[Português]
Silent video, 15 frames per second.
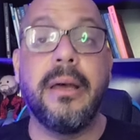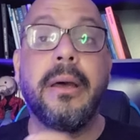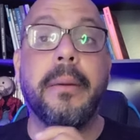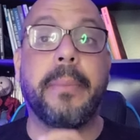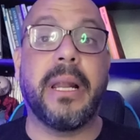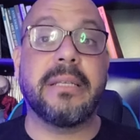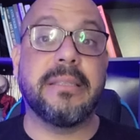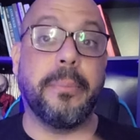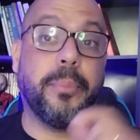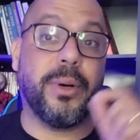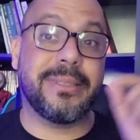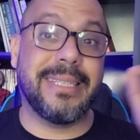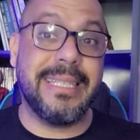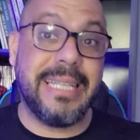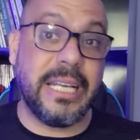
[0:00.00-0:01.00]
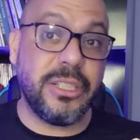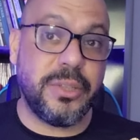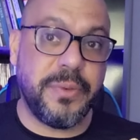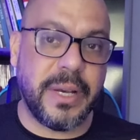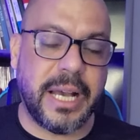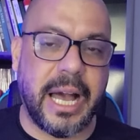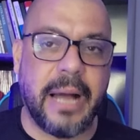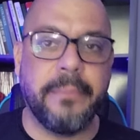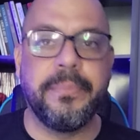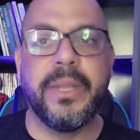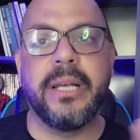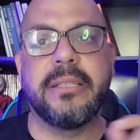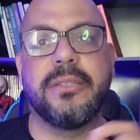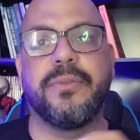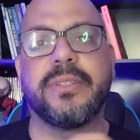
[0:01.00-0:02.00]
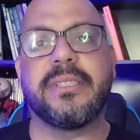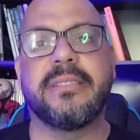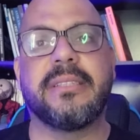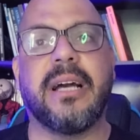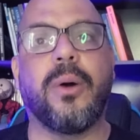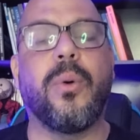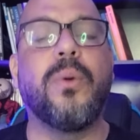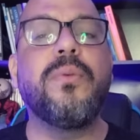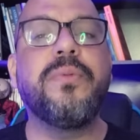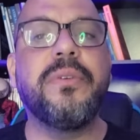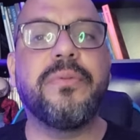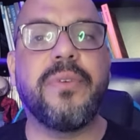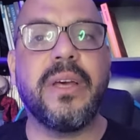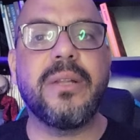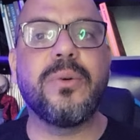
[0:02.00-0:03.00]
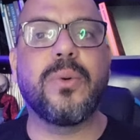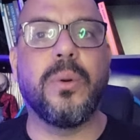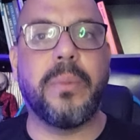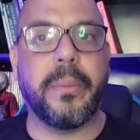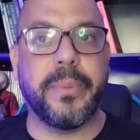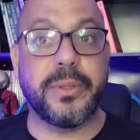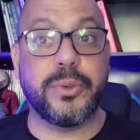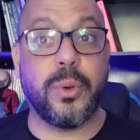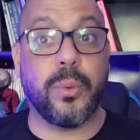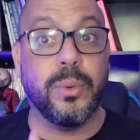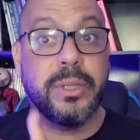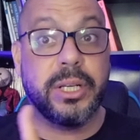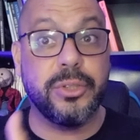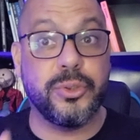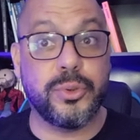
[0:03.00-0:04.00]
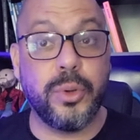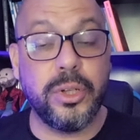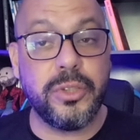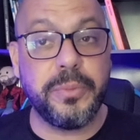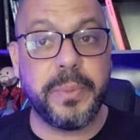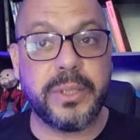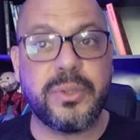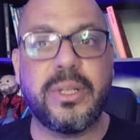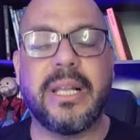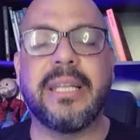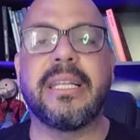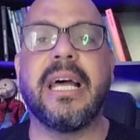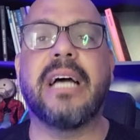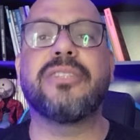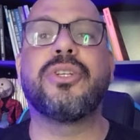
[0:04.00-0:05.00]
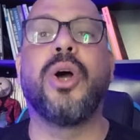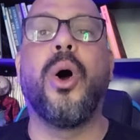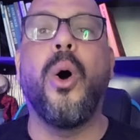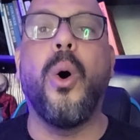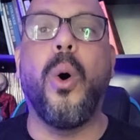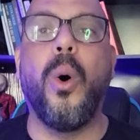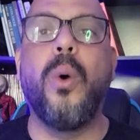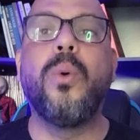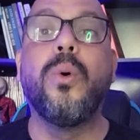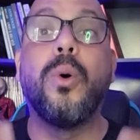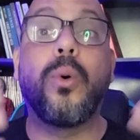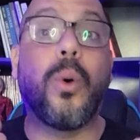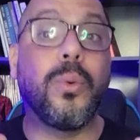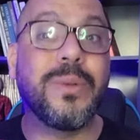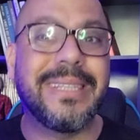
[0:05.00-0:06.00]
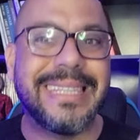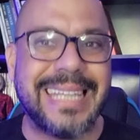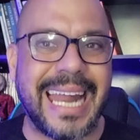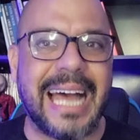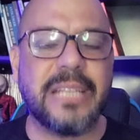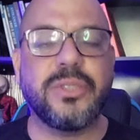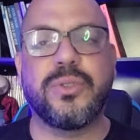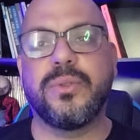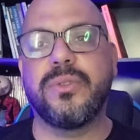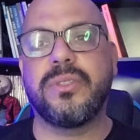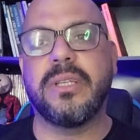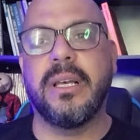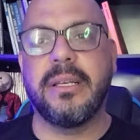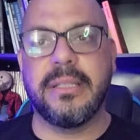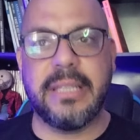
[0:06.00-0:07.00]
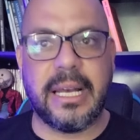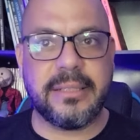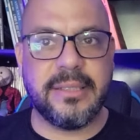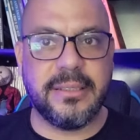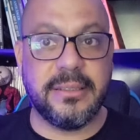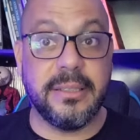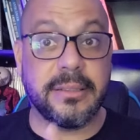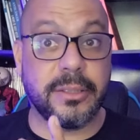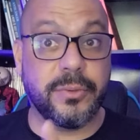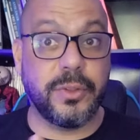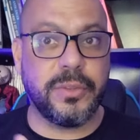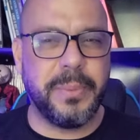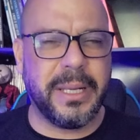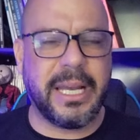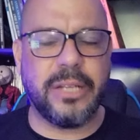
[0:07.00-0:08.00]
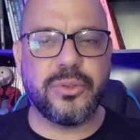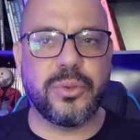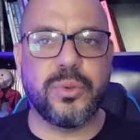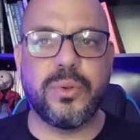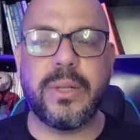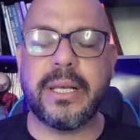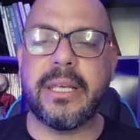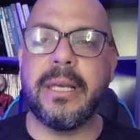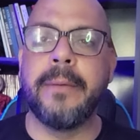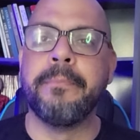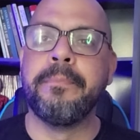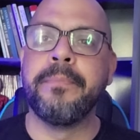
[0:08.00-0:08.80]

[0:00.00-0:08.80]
para que você possa identificar se você está convivendo com uma pessoa com transtorno de personalidade ou com traços narcisistas. Vou explicar isso tudo aqui